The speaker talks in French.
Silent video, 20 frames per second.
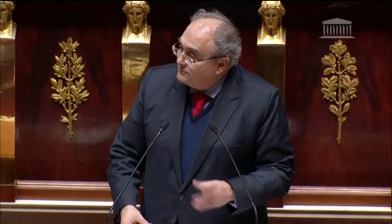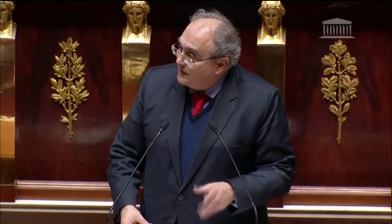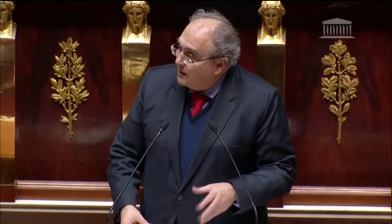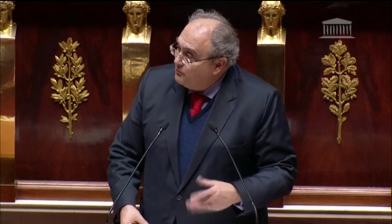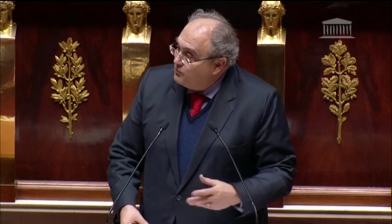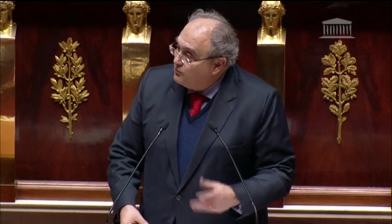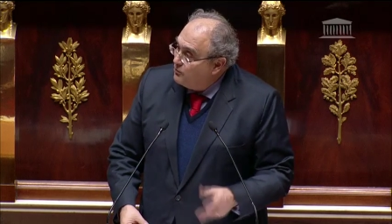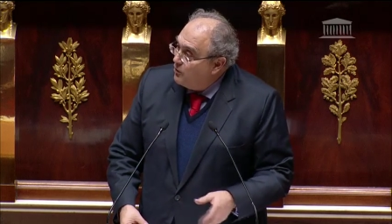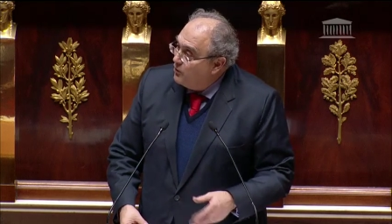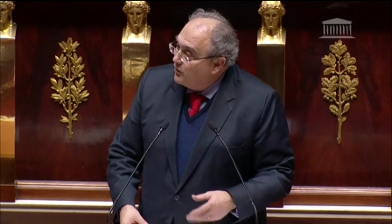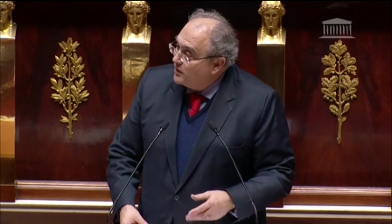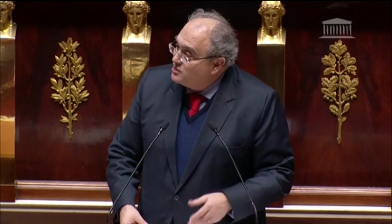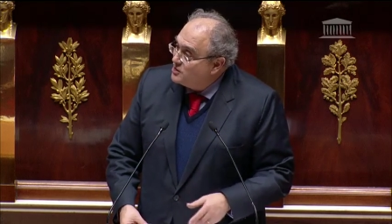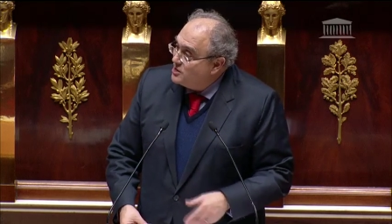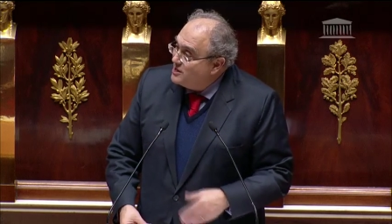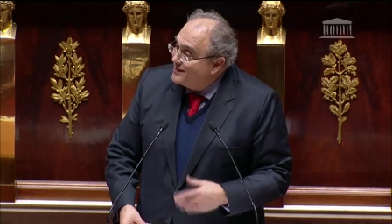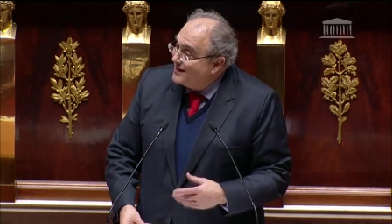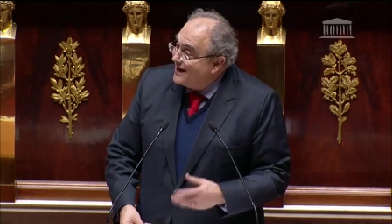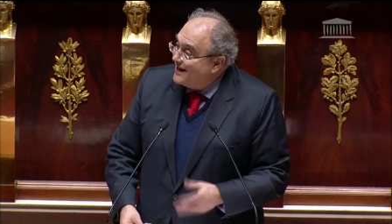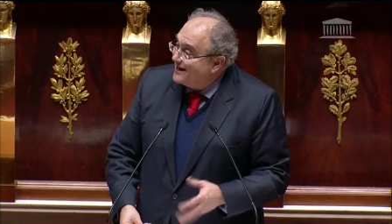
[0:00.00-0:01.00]
a pour
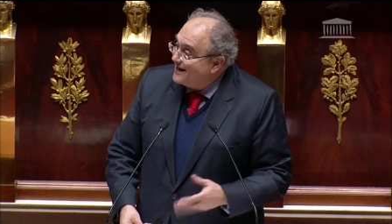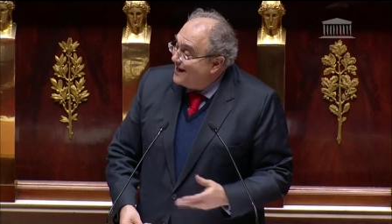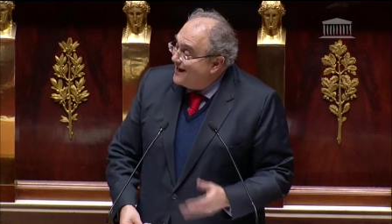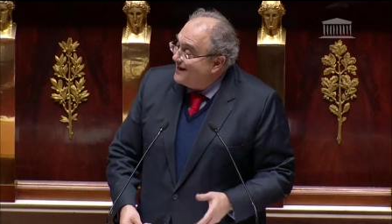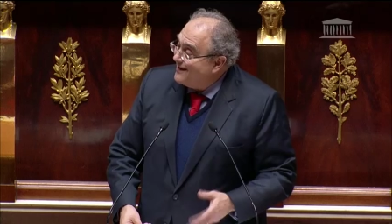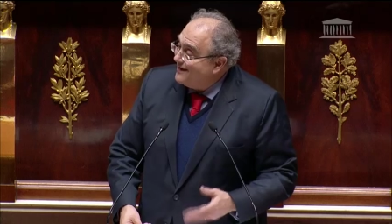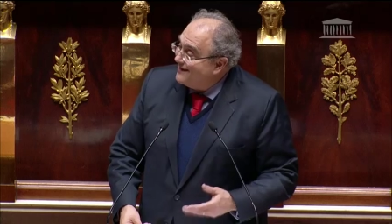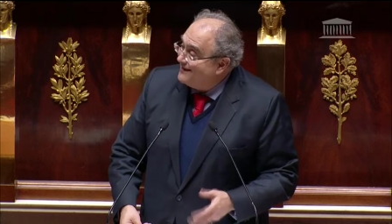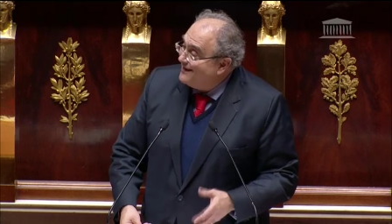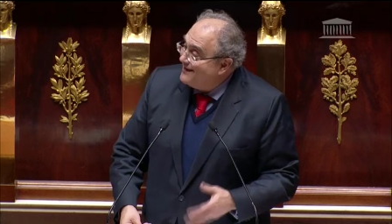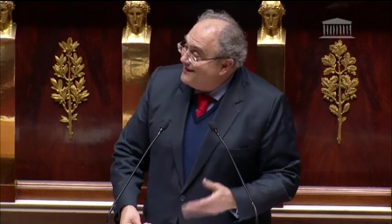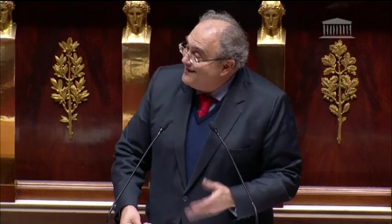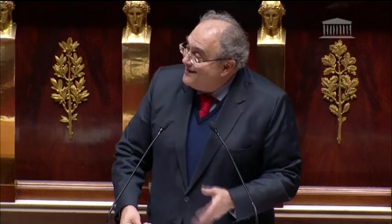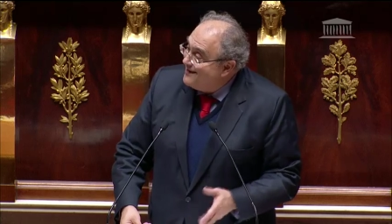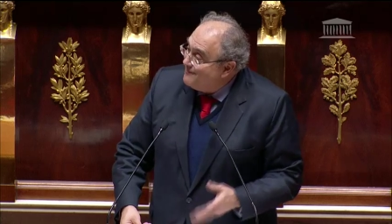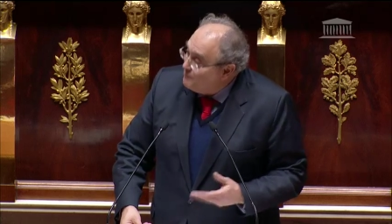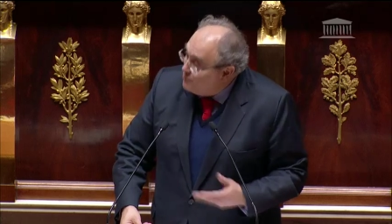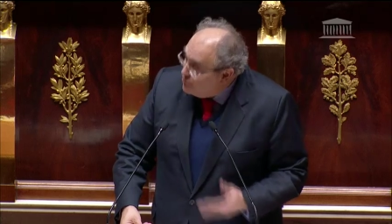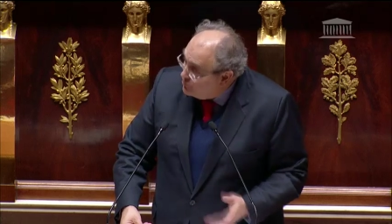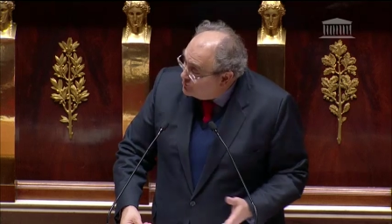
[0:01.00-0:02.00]
origine quelqu'un qui était
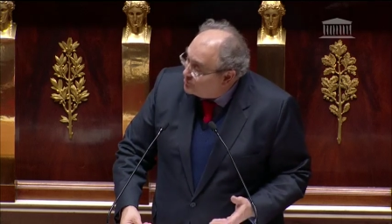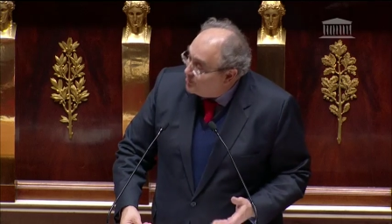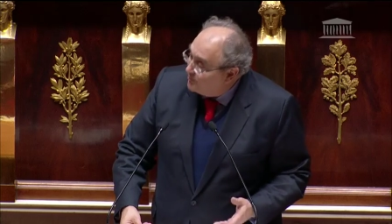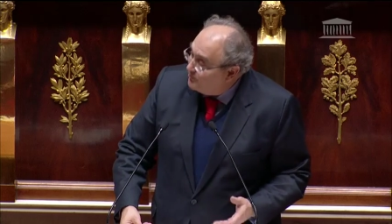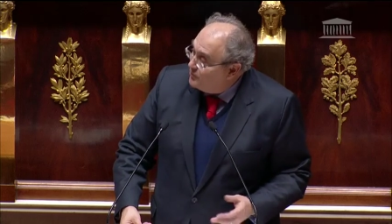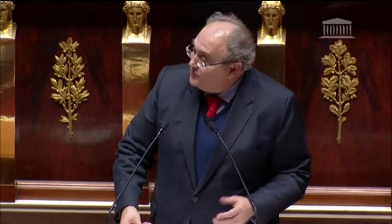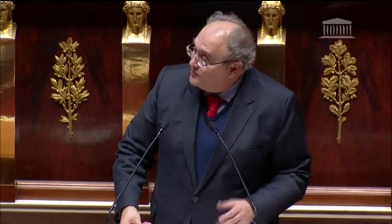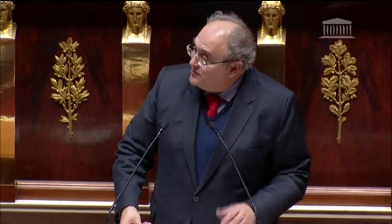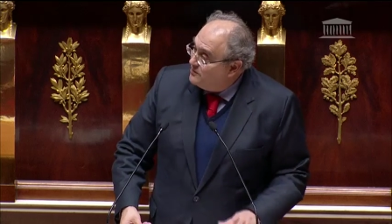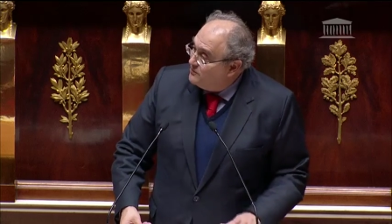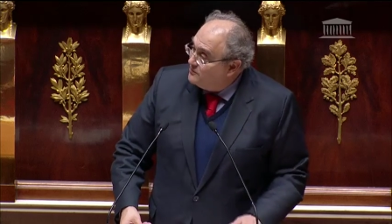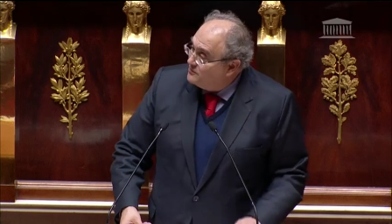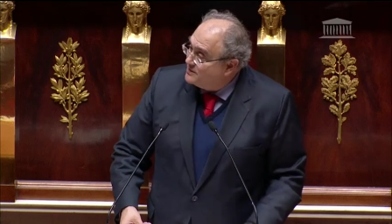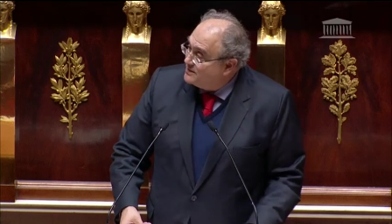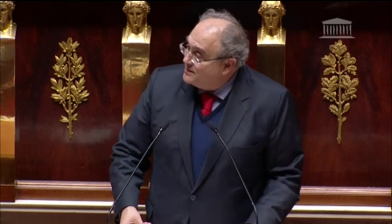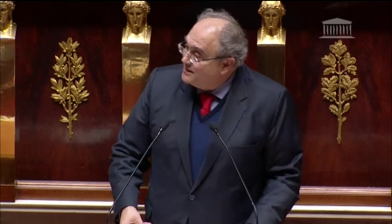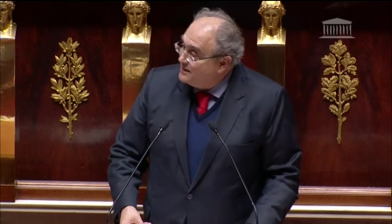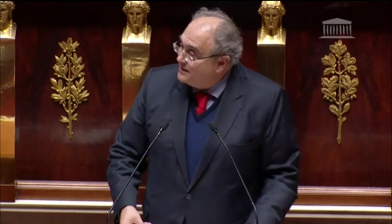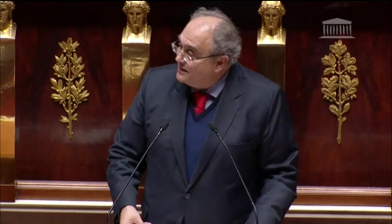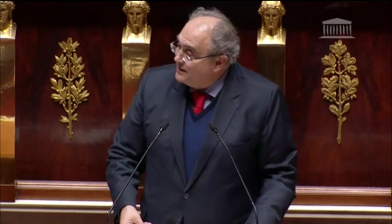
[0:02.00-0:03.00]
né, me semble-t-il
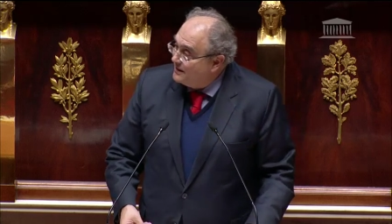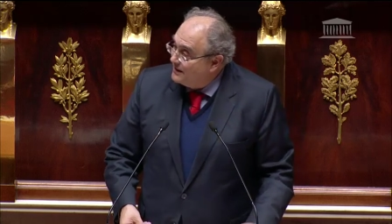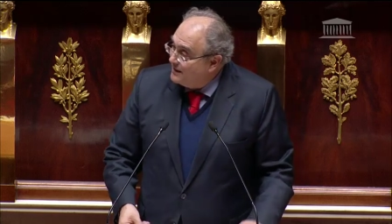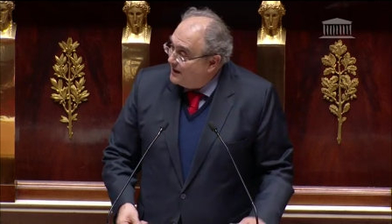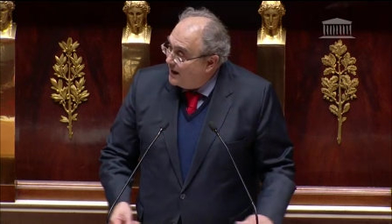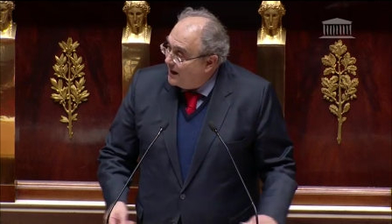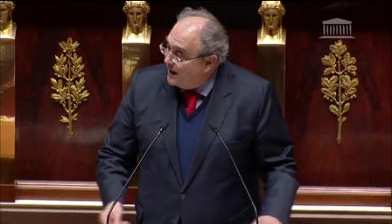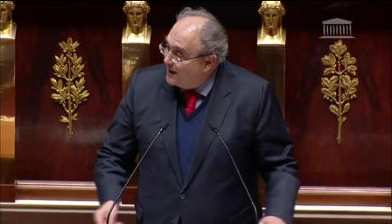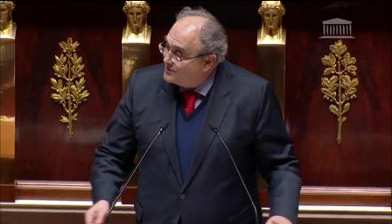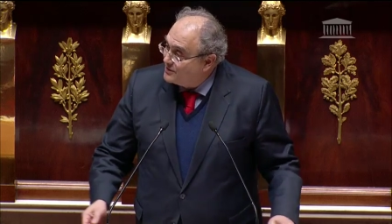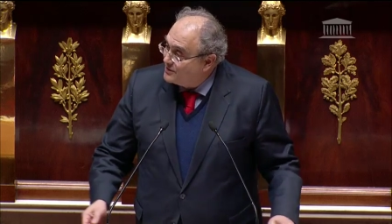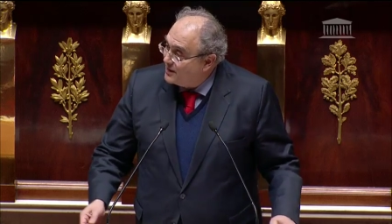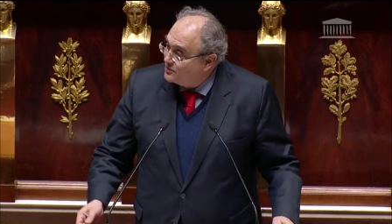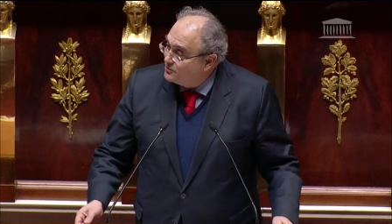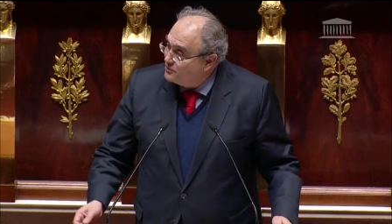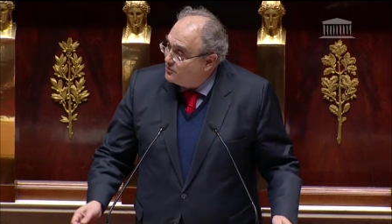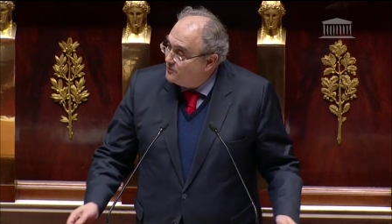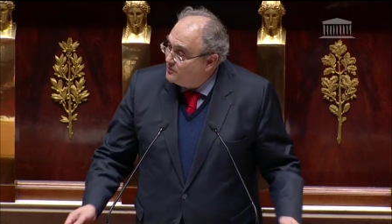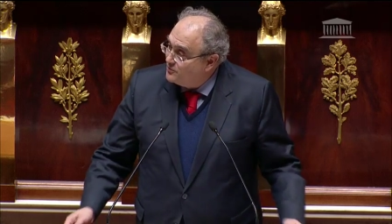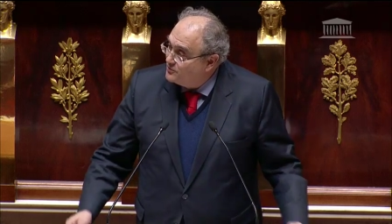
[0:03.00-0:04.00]
aussi, à
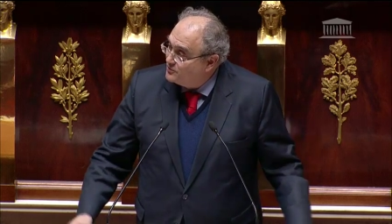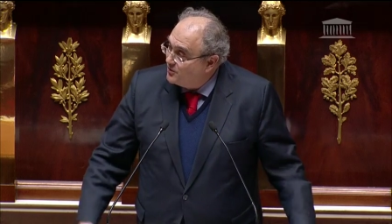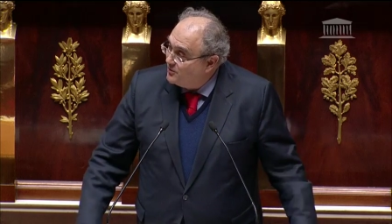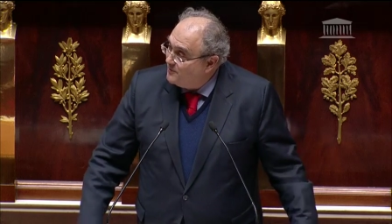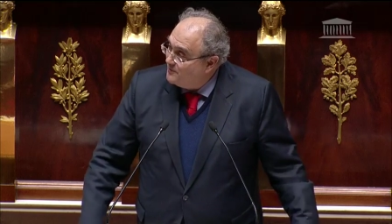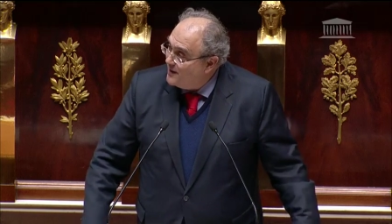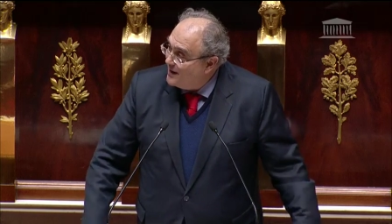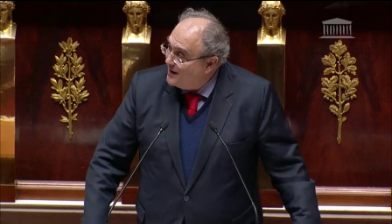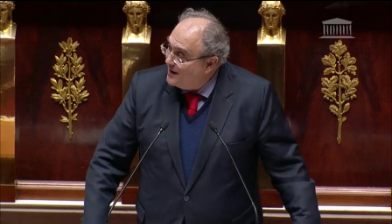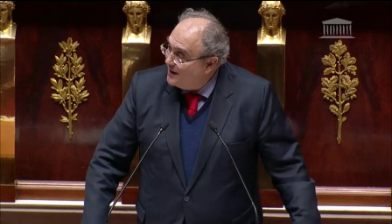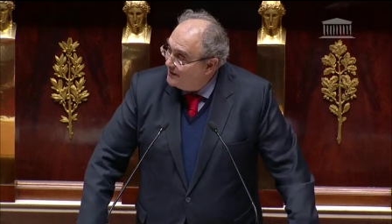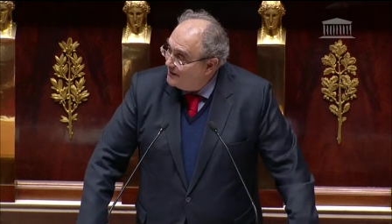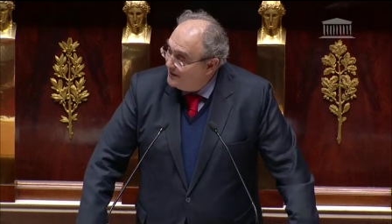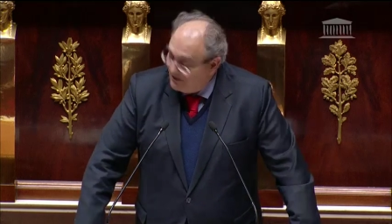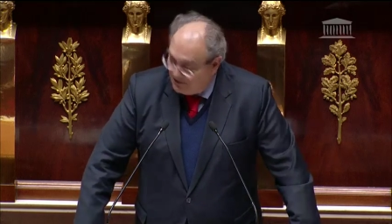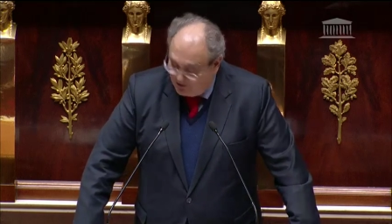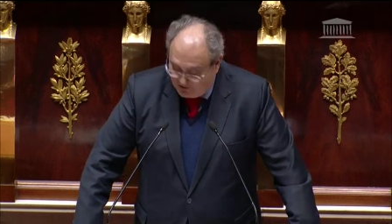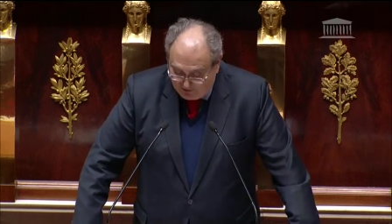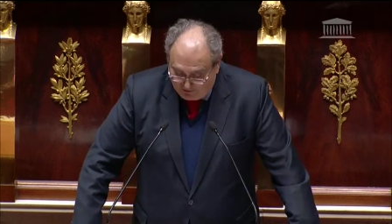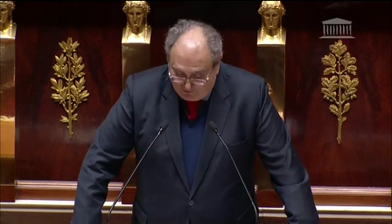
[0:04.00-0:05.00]
Ajaccio, monsieur le maire.
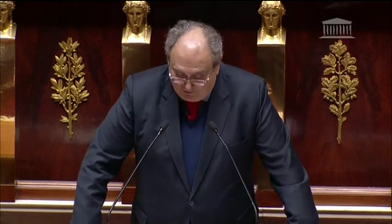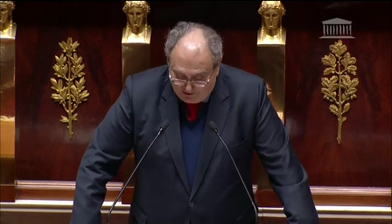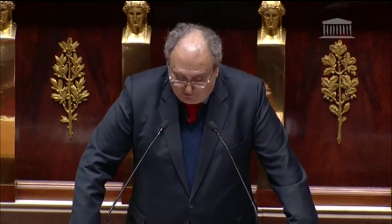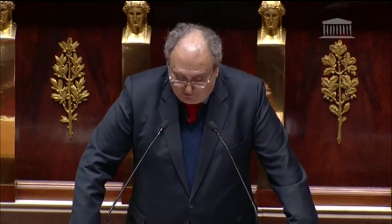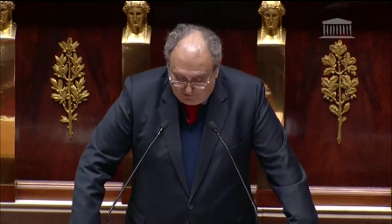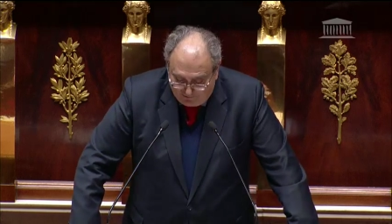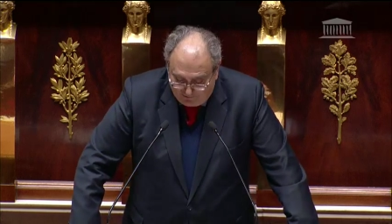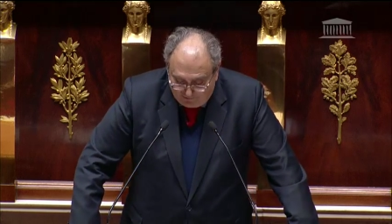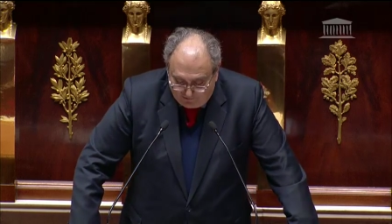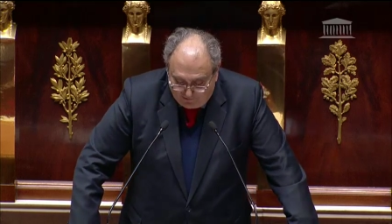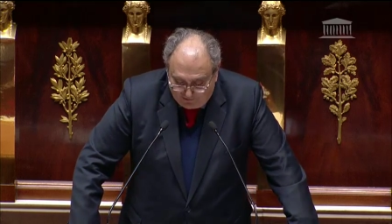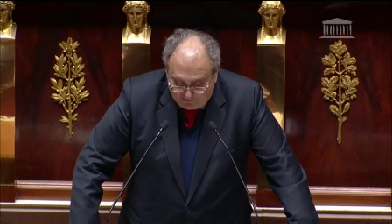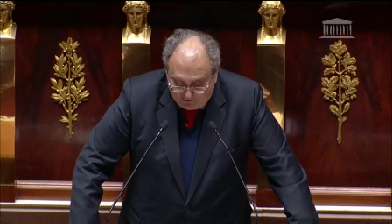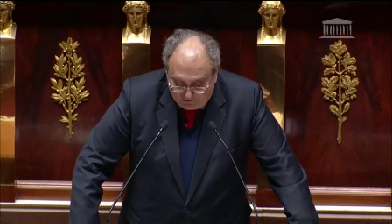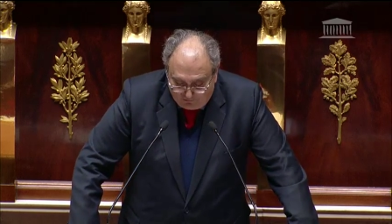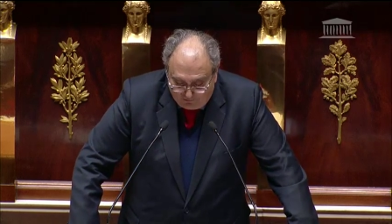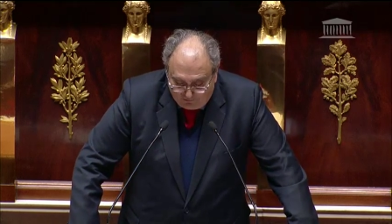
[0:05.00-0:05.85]
Je crois que c'est